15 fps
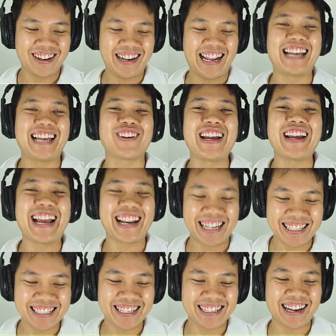ก็ไลค์ให้ตัวเอง
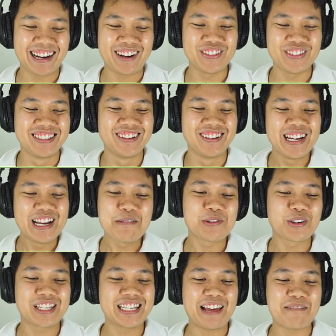นิดนึงนะครับ
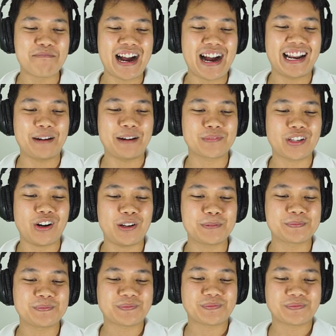ไม่ต้องคิดอะไรมากครับก็
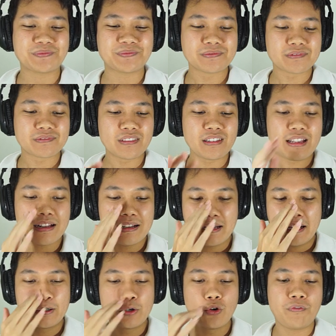
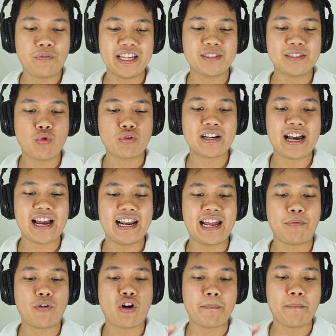ดู Facebook ได้
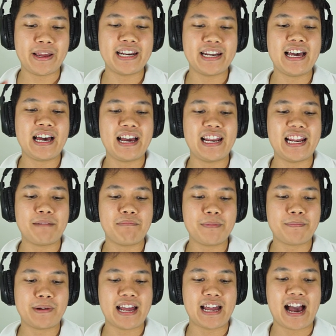นะครับคอมเมนต์ได้นะครับ
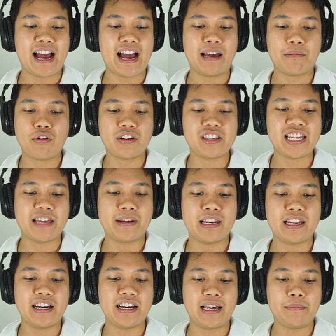ที่ปัญหานะครับก็เขียนไป
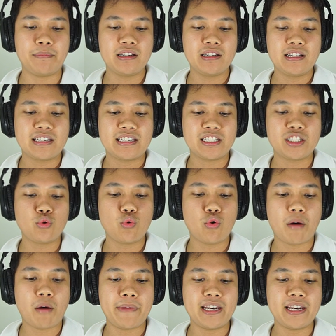เลยนะครับถ้าจะดู
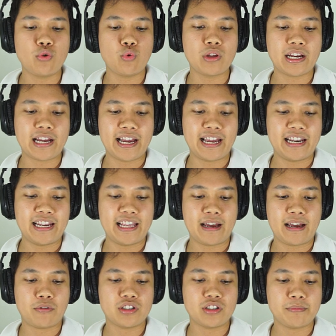คอมเมนต์ดูยังไงเนี่ย
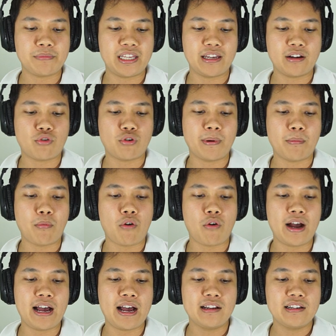นะครับก็จะมีคนมาบอ
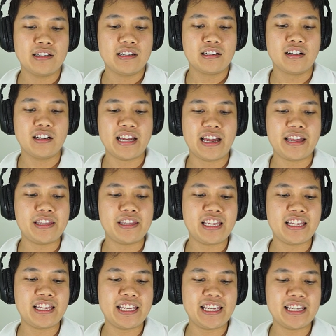กว่าเฮ้ย ID
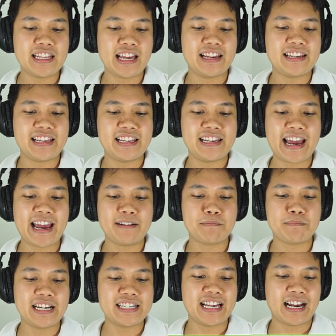นี้ ID ได้แอด
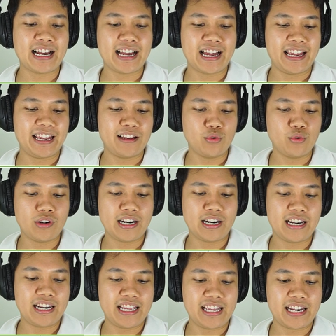เพื่อนยังไงโน่น
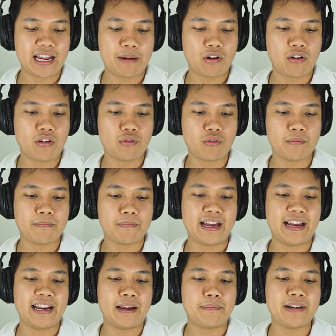นี่นะครับเราก็กดไป
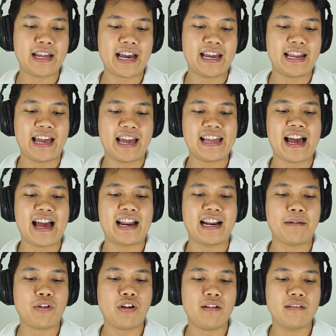นะครับได้หลายอย่าง
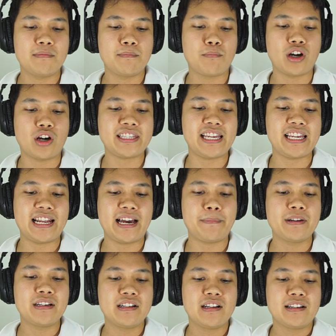นะครับก็ปกตินะค
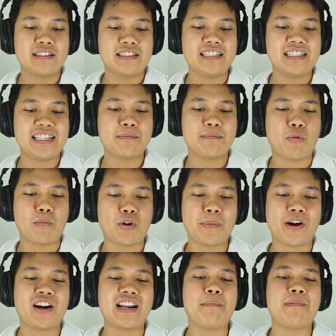รับที่จริงผมก็
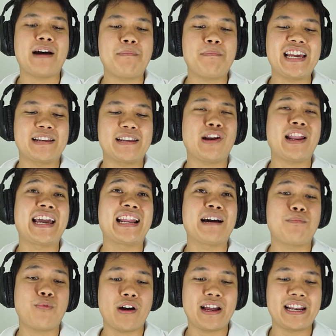ไม่ค่อยอัปเดตเท่าไหร่
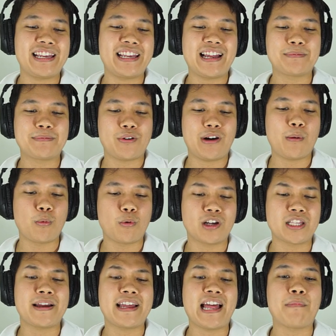นะพวกอันนี้นะแต่ว่าผม
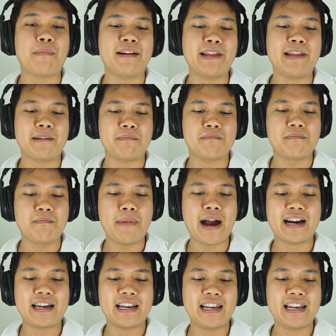ก็จะพยายามอัปเดต
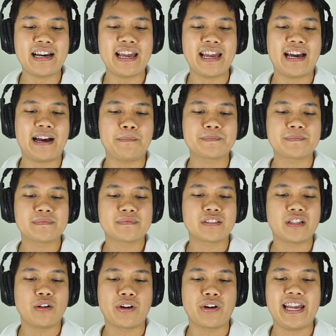มากขึ้นเรื่อยๆนะครับ
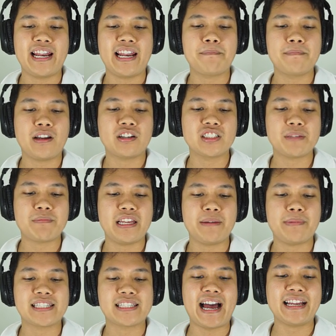โอเคครับแล้วก็จะมี
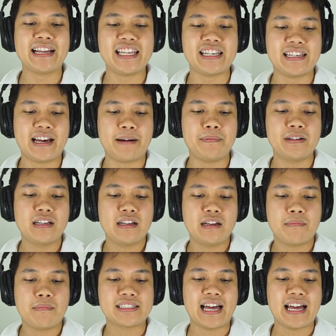ภาษาอังกฤษนะครับ
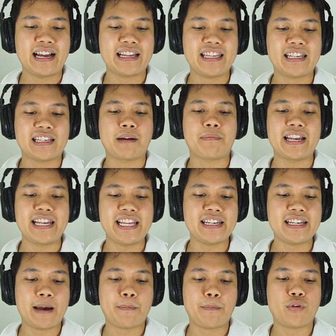ภาษาอังกฤษกับคณิ
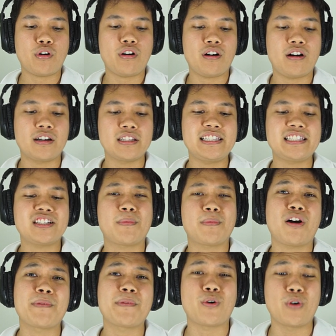ตนะครับก็จริงก็
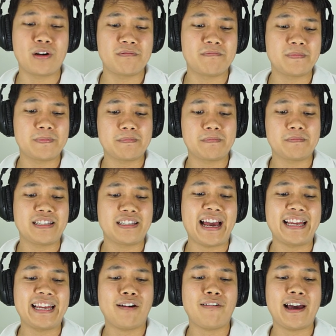ไม่ค่อยมีคน
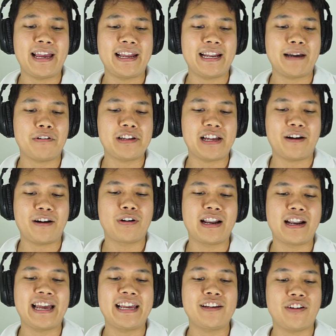ไลค์เท่าไหร่นะครับก็อยากให้ค
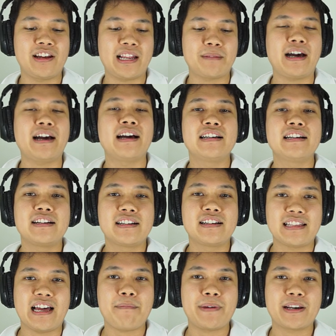นไลค์หน่อยนะครับ
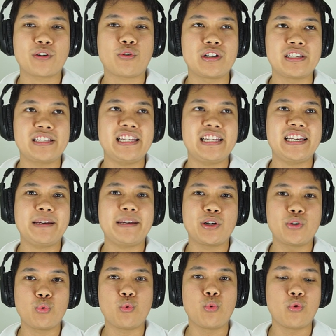ถ้าเป็นคนที่
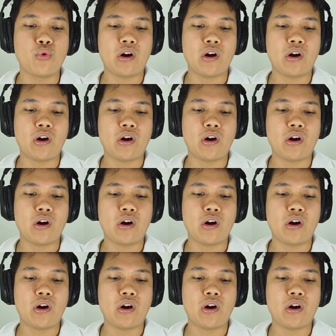มาดู